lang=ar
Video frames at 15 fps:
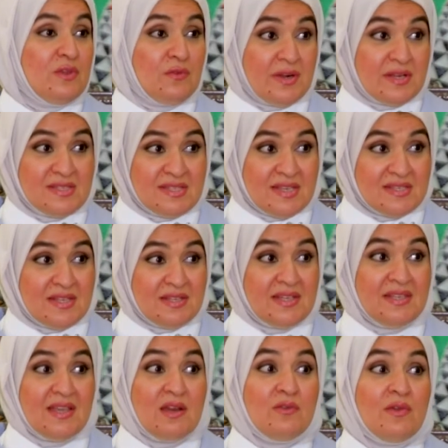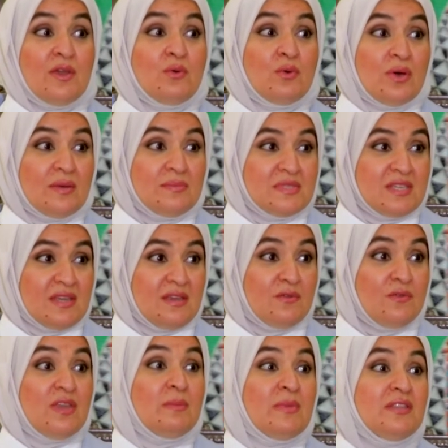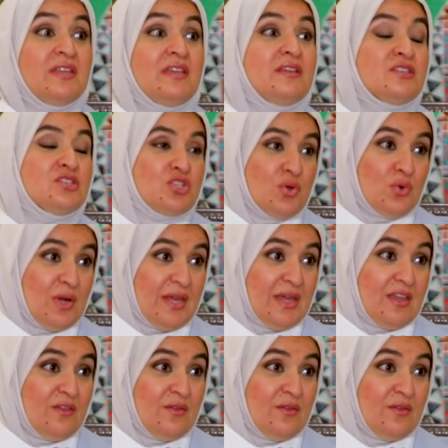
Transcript: فرنسا سنة 2005 في مدينة شوليه